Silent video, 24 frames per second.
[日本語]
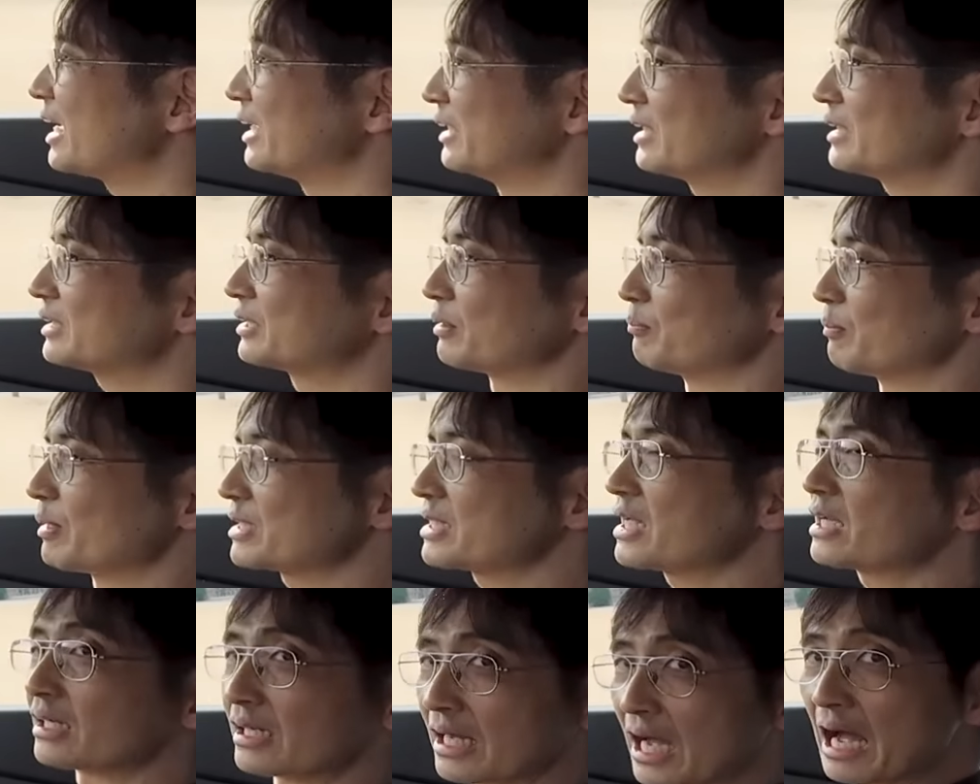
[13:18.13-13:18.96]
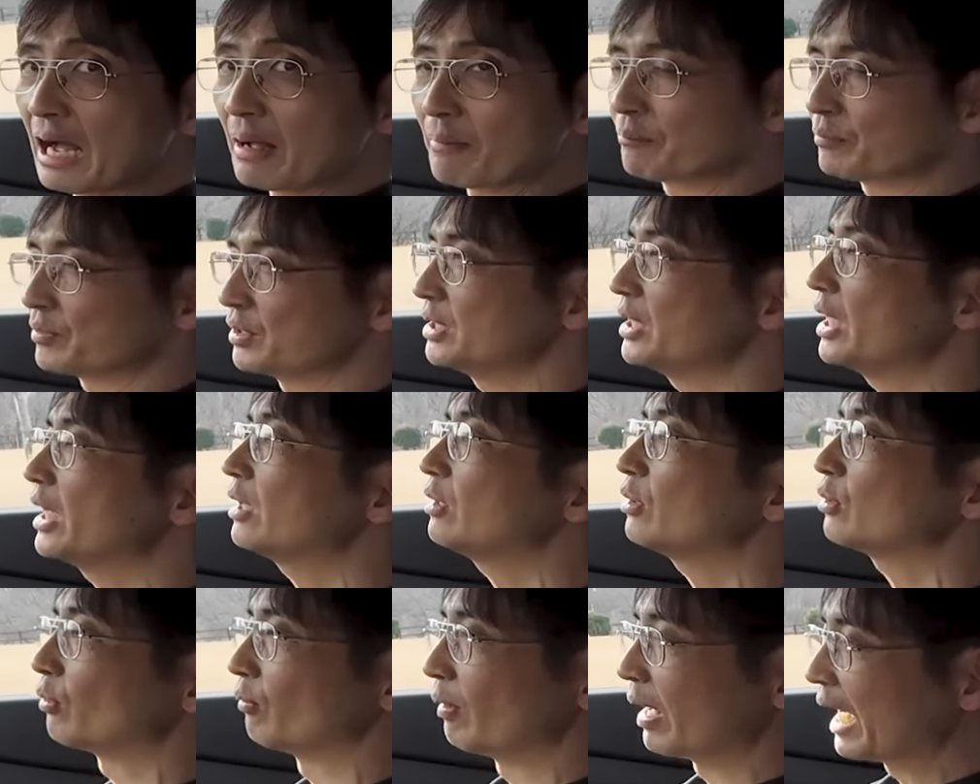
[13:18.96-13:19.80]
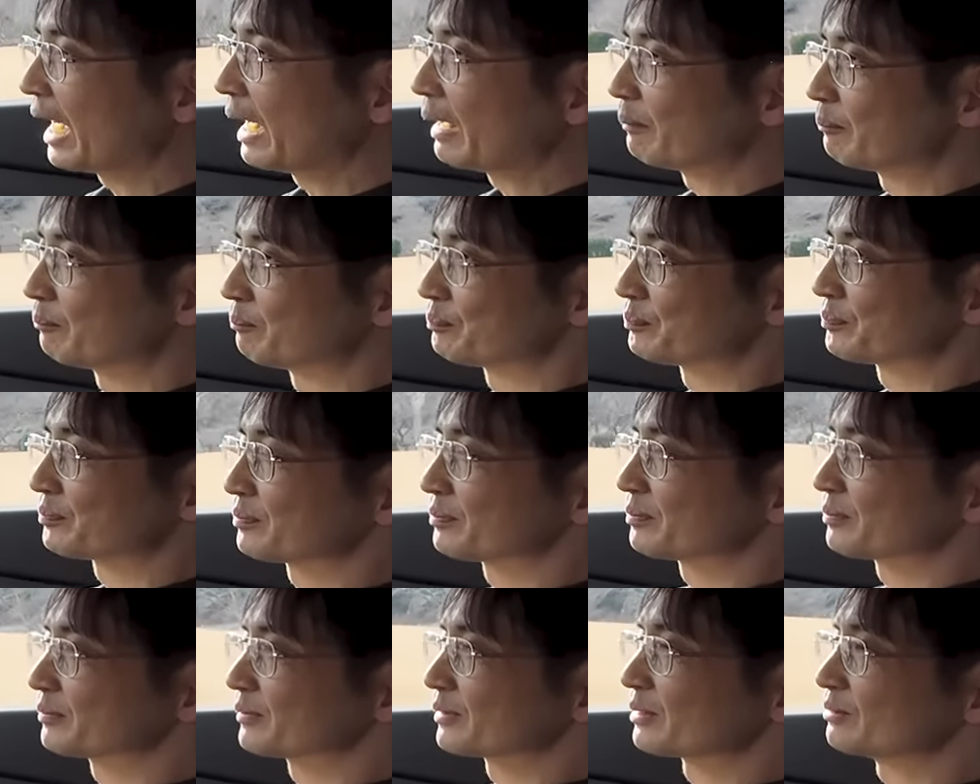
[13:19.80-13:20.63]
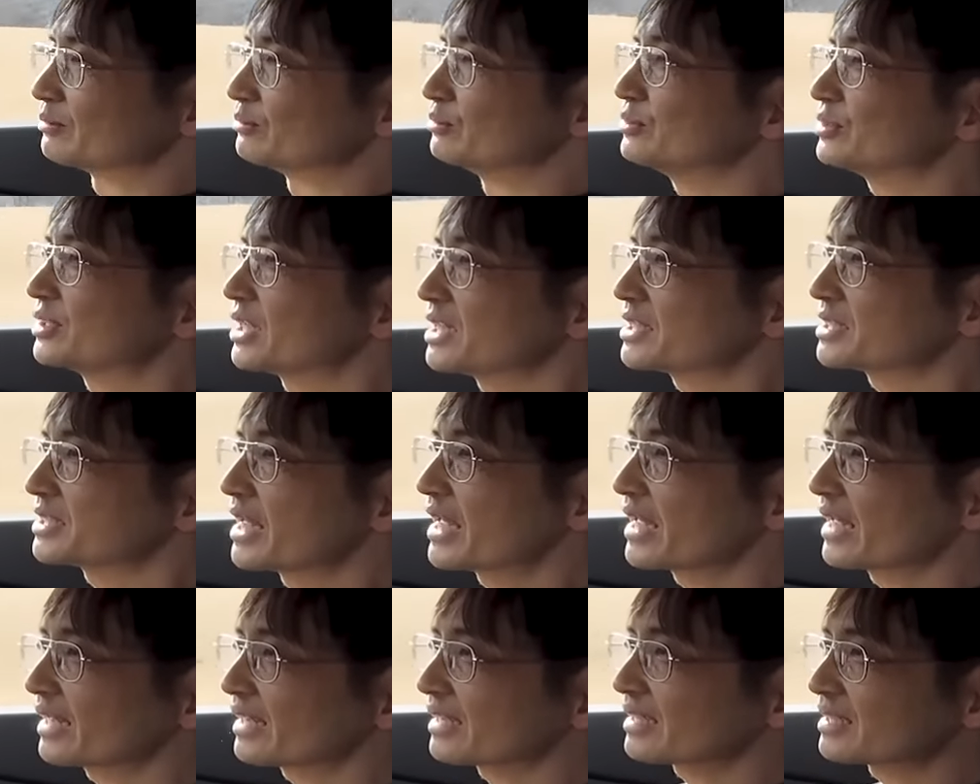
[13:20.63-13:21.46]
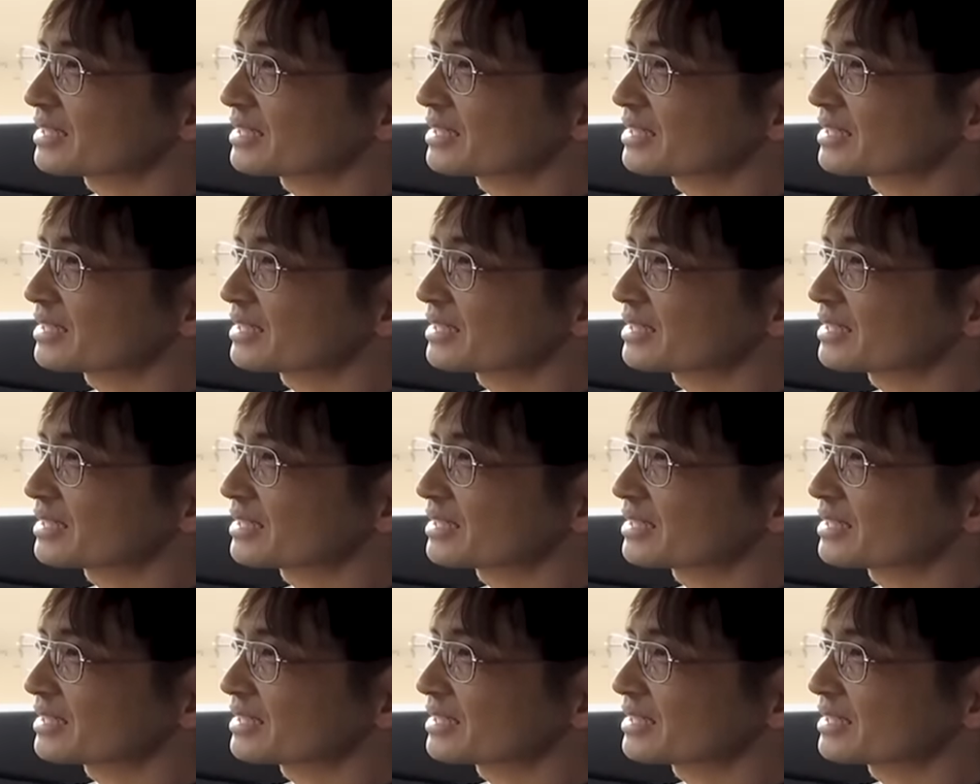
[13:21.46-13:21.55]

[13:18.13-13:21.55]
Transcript: 解できてませんが言えるのは運転して